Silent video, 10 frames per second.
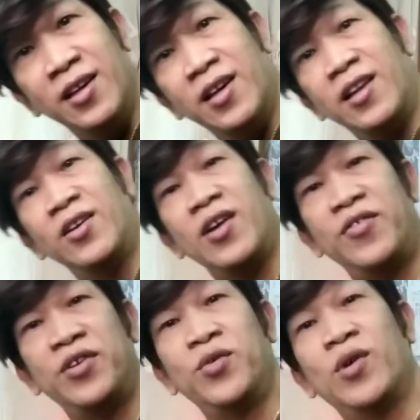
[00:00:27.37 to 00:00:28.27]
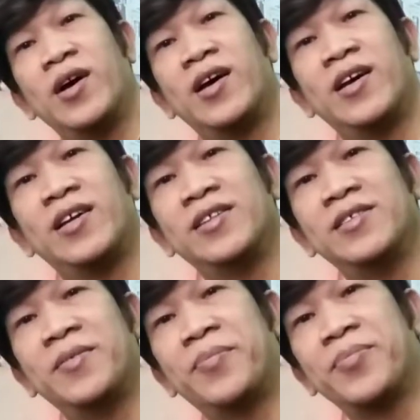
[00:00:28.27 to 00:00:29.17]
Hello everyone!
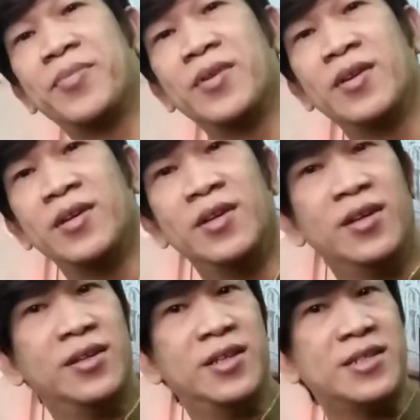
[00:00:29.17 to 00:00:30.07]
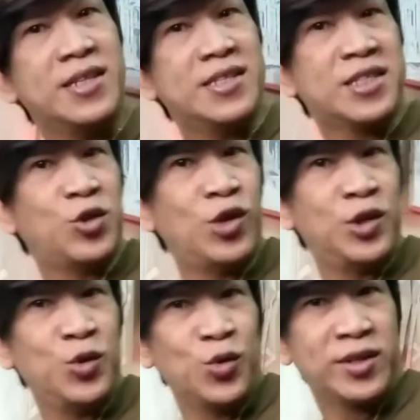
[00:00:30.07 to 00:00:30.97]
This is
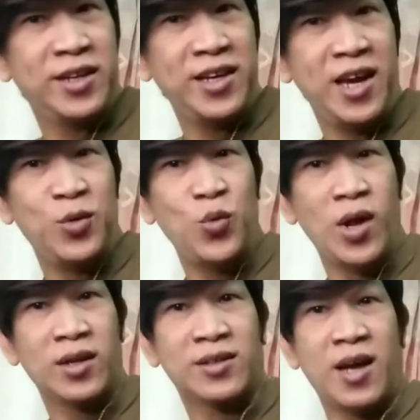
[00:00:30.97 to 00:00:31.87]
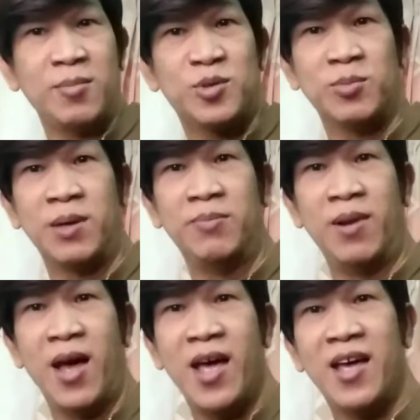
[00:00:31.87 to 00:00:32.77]
Tsunayuki and welcome to my
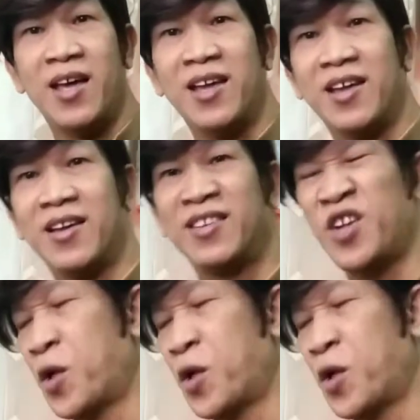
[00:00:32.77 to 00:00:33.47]
vlog.